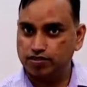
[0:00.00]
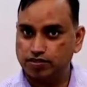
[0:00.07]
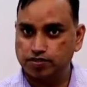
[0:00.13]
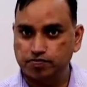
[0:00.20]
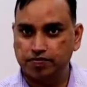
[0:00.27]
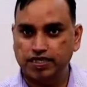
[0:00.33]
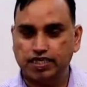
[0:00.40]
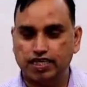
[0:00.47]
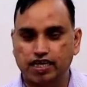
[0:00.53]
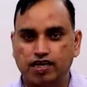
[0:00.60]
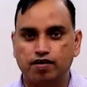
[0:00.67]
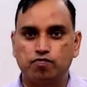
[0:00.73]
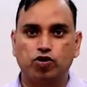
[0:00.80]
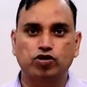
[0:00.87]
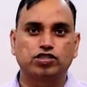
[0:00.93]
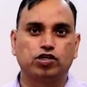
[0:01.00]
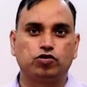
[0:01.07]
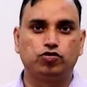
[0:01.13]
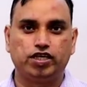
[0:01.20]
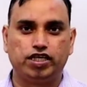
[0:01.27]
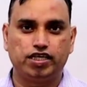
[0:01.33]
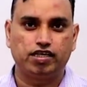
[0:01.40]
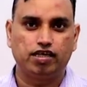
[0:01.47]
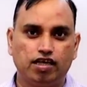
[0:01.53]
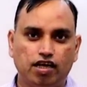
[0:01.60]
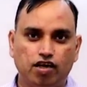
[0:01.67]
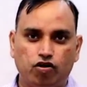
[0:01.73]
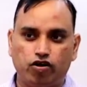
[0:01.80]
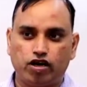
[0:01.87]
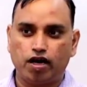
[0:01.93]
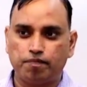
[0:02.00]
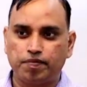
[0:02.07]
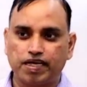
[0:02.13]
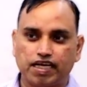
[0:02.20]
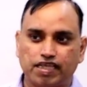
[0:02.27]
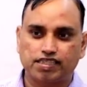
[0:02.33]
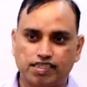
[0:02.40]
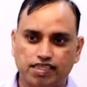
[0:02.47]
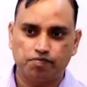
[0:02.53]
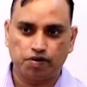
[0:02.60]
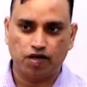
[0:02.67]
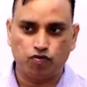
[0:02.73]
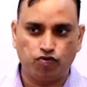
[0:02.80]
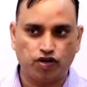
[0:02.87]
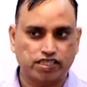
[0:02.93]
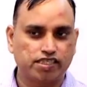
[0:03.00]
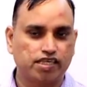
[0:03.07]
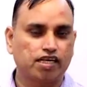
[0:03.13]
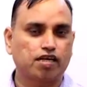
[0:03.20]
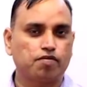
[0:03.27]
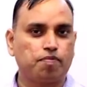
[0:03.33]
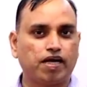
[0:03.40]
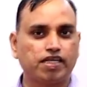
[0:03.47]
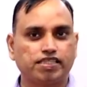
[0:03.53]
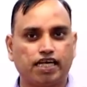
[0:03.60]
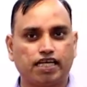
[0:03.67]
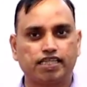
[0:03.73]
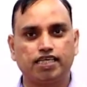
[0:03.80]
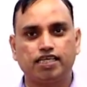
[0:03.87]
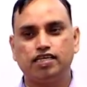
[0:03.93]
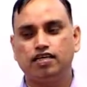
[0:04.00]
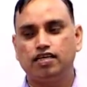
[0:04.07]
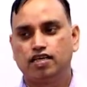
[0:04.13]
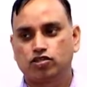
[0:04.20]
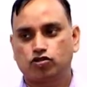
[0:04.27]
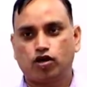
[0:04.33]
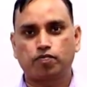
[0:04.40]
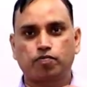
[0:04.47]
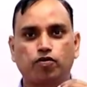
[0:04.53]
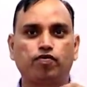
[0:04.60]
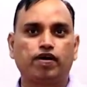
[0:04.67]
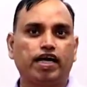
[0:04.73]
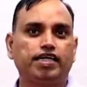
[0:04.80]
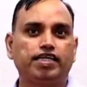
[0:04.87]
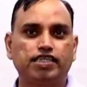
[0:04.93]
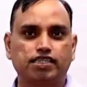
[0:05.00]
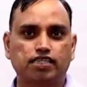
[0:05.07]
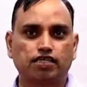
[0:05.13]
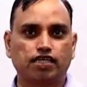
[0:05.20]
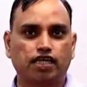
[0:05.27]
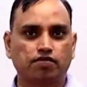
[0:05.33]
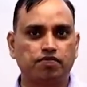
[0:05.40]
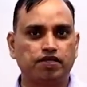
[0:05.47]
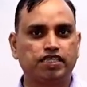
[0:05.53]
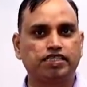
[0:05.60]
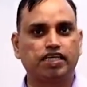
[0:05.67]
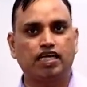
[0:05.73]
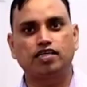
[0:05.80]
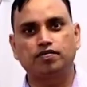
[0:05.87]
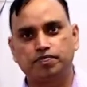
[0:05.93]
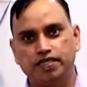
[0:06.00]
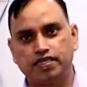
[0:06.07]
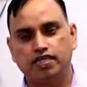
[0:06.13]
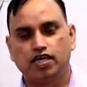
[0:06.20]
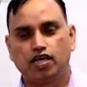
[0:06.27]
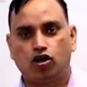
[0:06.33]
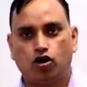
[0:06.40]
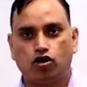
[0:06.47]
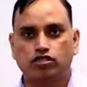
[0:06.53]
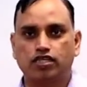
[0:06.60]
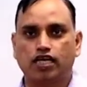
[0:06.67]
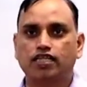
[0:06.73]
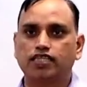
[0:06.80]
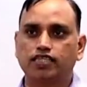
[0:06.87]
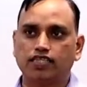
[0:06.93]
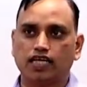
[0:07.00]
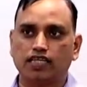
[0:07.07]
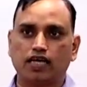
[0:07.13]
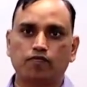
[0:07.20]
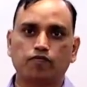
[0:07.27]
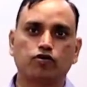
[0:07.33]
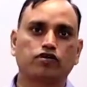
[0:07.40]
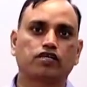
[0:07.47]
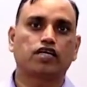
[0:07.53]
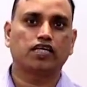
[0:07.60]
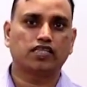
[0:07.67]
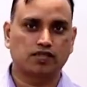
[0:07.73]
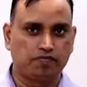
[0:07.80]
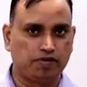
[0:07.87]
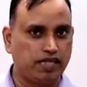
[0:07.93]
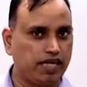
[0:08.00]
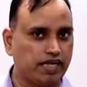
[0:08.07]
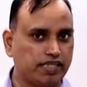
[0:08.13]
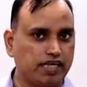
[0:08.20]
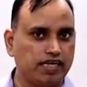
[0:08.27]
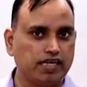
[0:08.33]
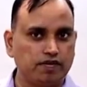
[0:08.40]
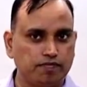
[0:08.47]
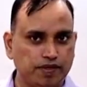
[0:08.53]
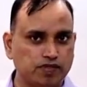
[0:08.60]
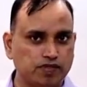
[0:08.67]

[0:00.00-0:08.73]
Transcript: इन्वेस्टमेंट करना बहुत ज़रूरी है हम्म। और आप एक अच्छे मैन्युफैक्चरर के पास जाते हैं तो आपको वैरायटीज़ के साथ में डिज़ाइन भी और साथ ही साथ आपको ट्रस्ट मिल जाता है यानी